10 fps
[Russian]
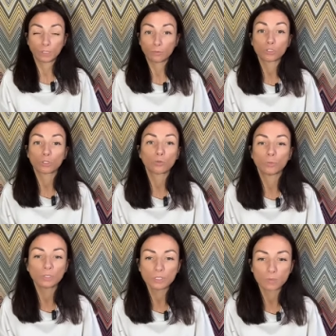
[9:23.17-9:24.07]
потому что ты
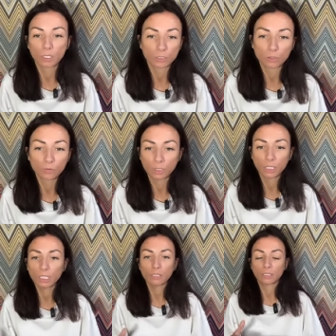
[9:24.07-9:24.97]
купил себе кроссовки
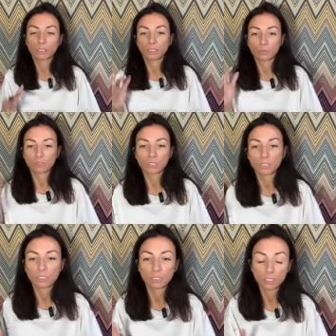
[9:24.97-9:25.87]
Nike там за
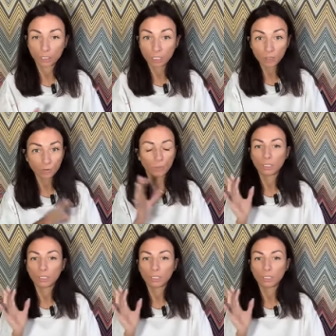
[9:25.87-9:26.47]
10 тысяч гривен,